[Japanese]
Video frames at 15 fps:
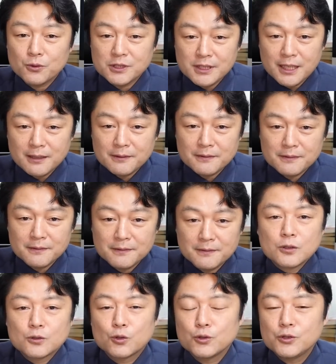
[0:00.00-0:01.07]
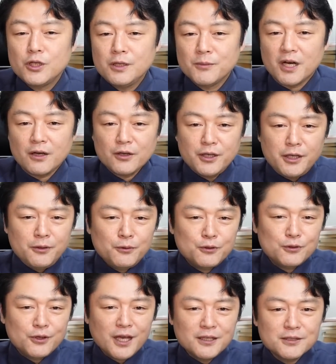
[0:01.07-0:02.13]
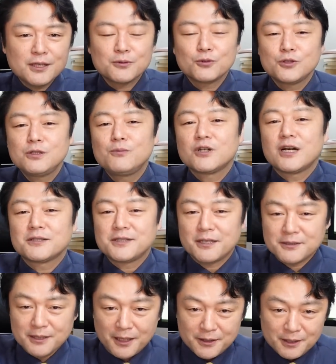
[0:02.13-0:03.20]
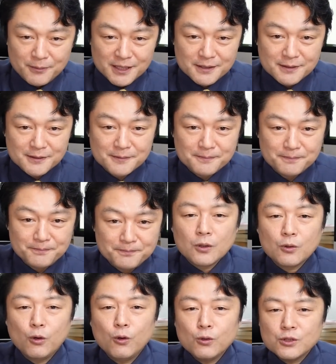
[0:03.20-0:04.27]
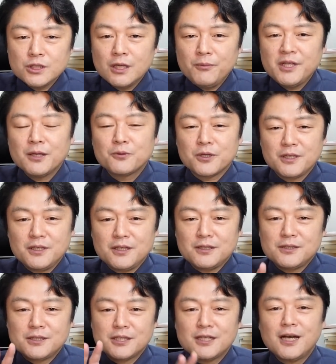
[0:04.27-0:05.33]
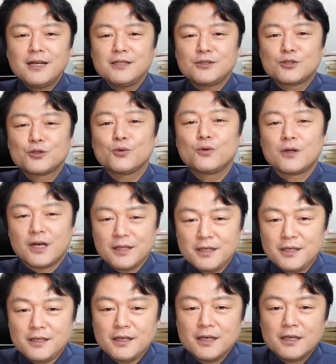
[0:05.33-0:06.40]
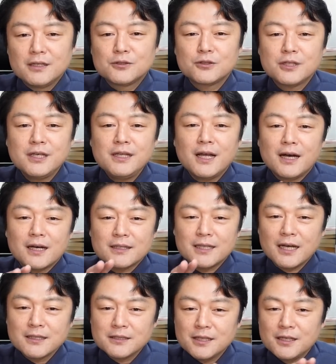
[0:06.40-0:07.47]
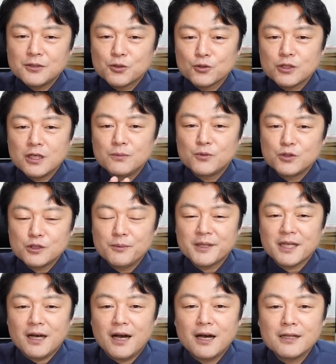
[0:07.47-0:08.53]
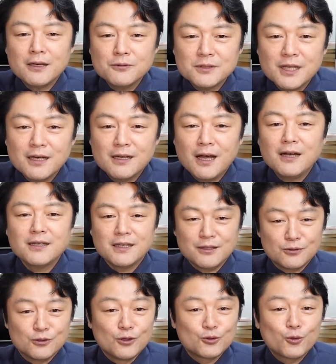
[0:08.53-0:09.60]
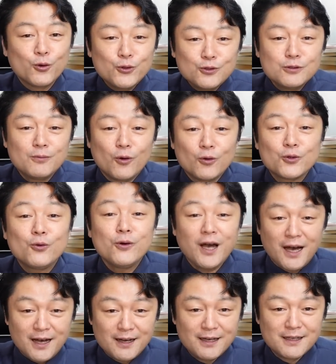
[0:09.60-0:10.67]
としてそして今、インフルエンサーとしても活躍されています。こうして見たときに近い将来、好きな男性女性も含めたアナウンサーランキングというものが、